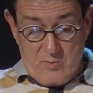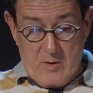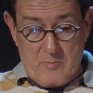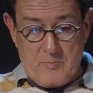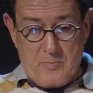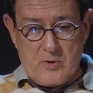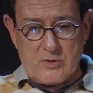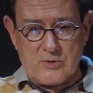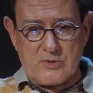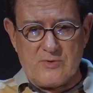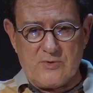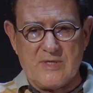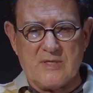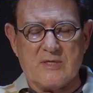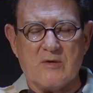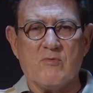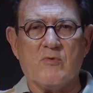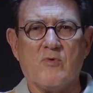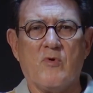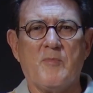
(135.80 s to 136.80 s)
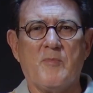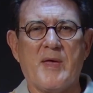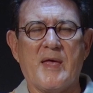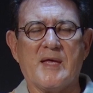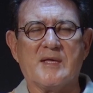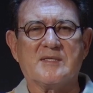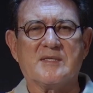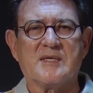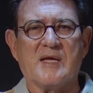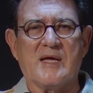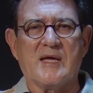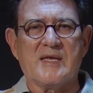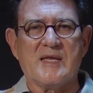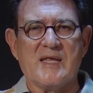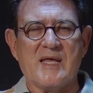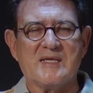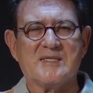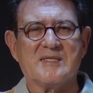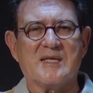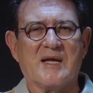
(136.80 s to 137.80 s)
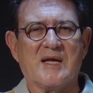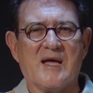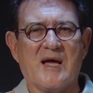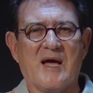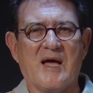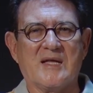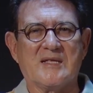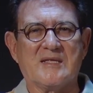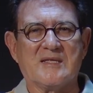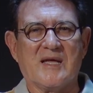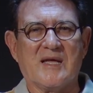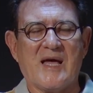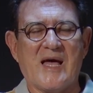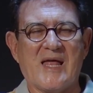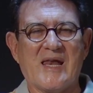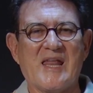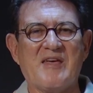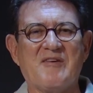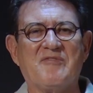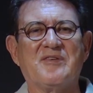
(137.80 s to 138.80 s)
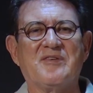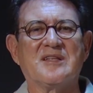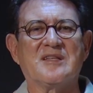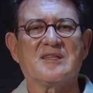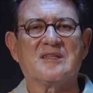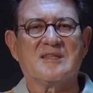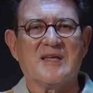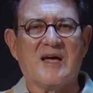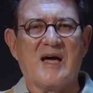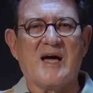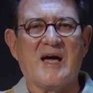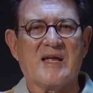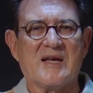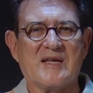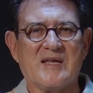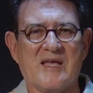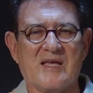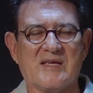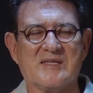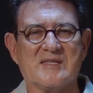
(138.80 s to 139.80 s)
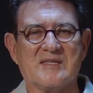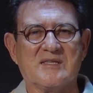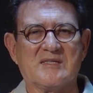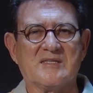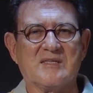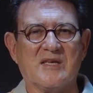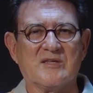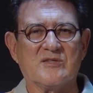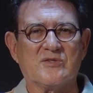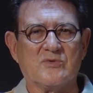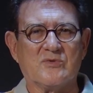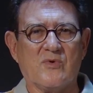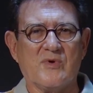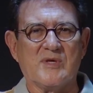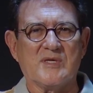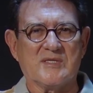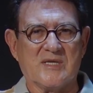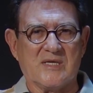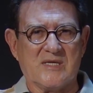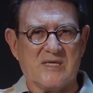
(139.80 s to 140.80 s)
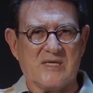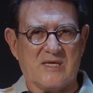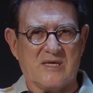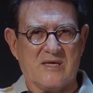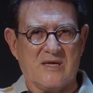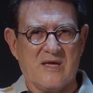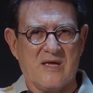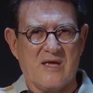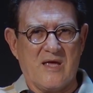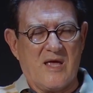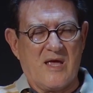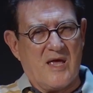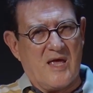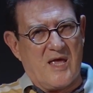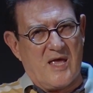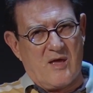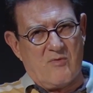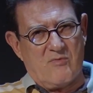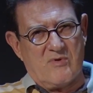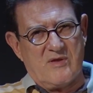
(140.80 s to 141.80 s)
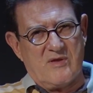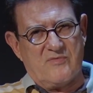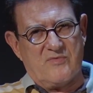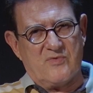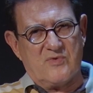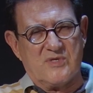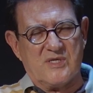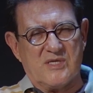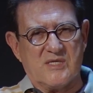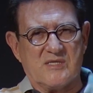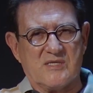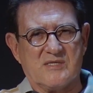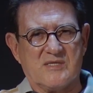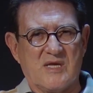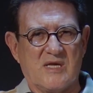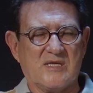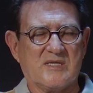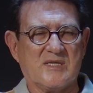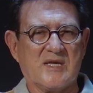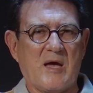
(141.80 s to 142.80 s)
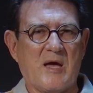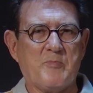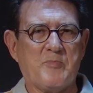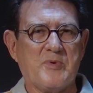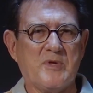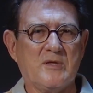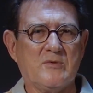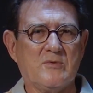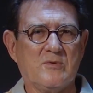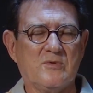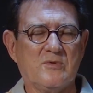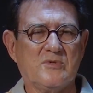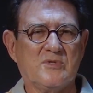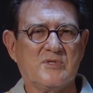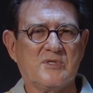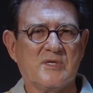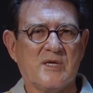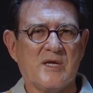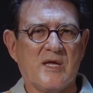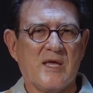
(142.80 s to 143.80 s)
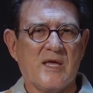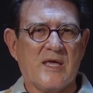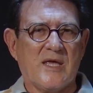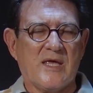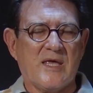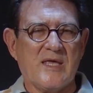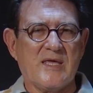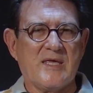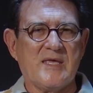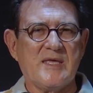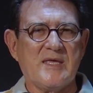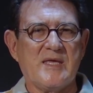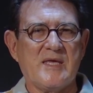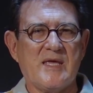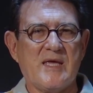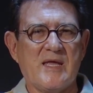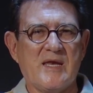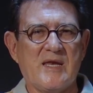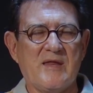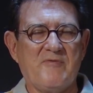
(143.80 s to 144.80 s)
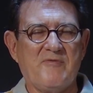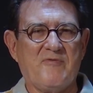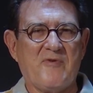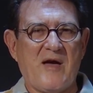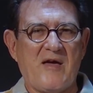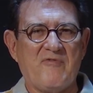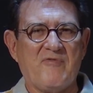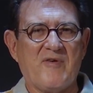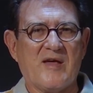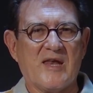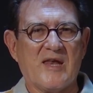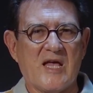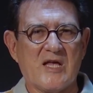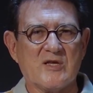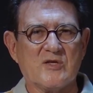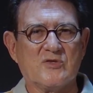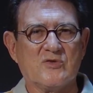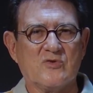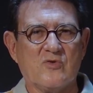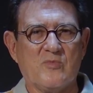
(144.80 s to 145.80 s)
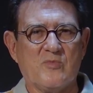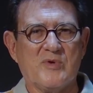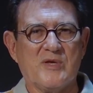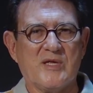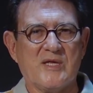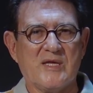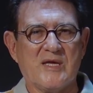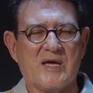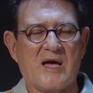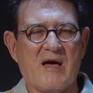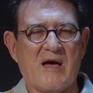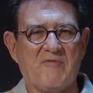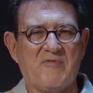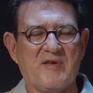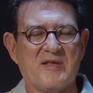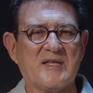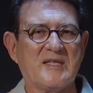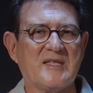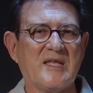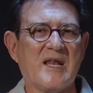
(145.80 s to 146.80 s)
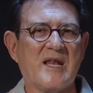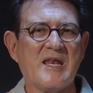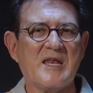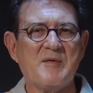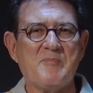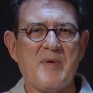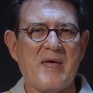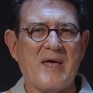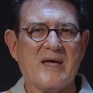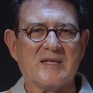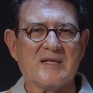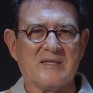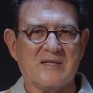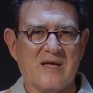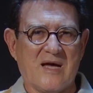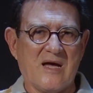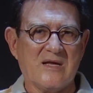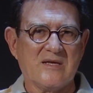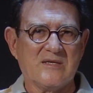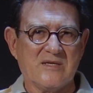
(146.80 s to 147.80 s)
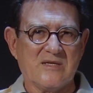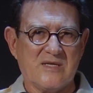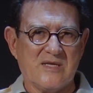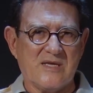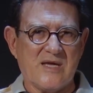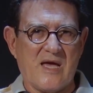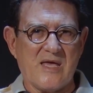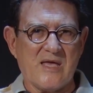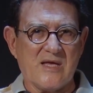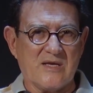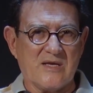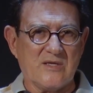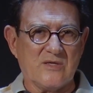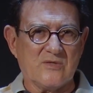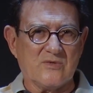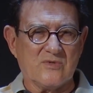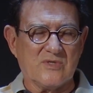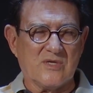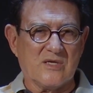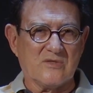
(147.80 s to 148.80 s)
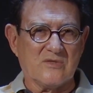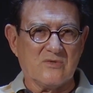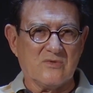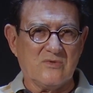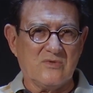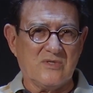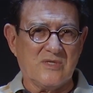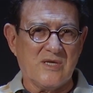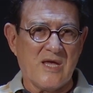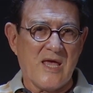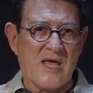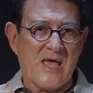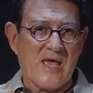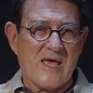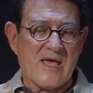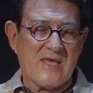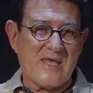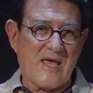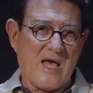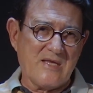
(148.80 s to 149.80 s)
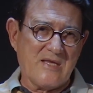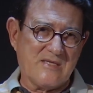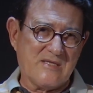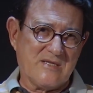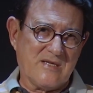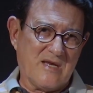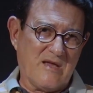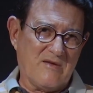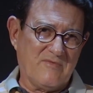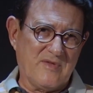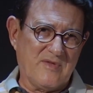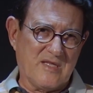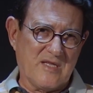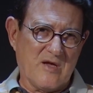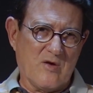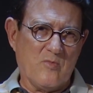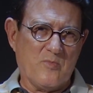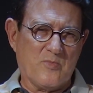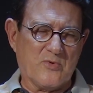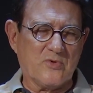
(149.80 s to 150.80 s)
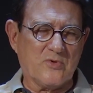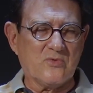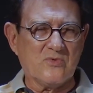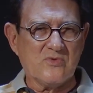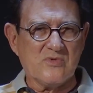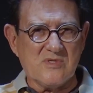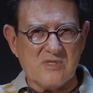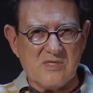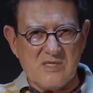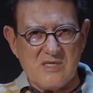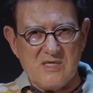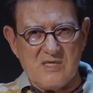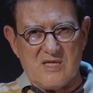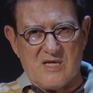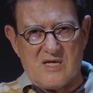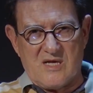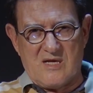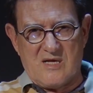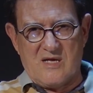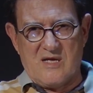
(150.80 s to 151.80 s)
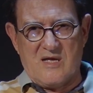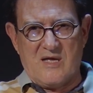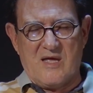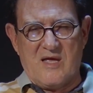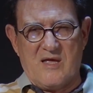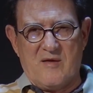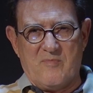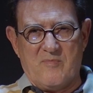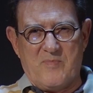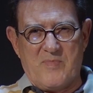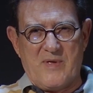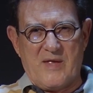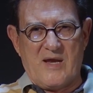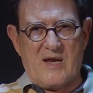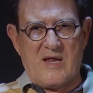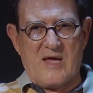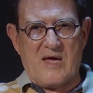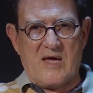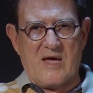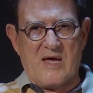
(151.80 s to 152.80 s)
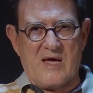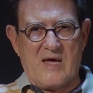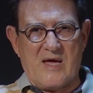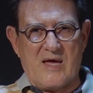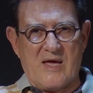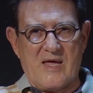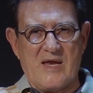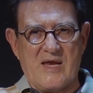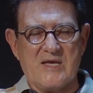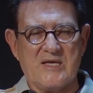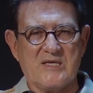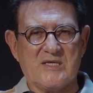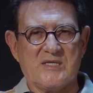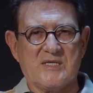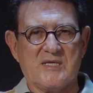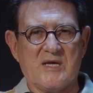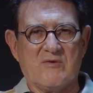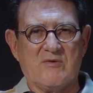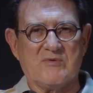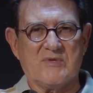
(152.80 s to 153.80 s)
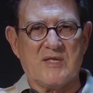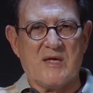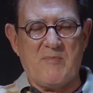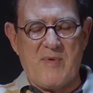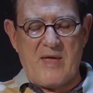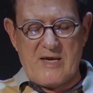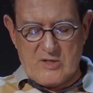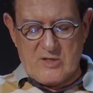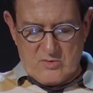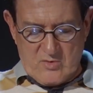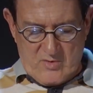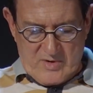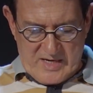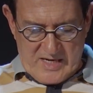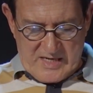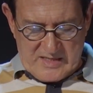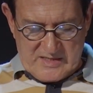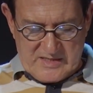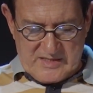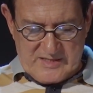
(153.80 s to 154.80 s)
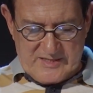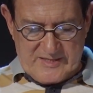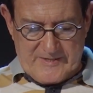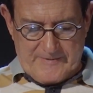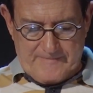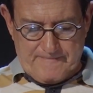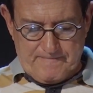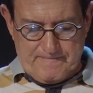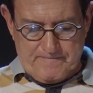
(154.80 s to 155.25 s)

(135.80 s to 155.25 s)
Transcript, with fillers: o apóstolo então começa nesta carta a levantar estas questões aqui. É um livro de seis capítulos em que ele vai falar sobre a verdadeira liberdade que há em Cristo Jesus e a escravidão produzida pela religião da meritocracia.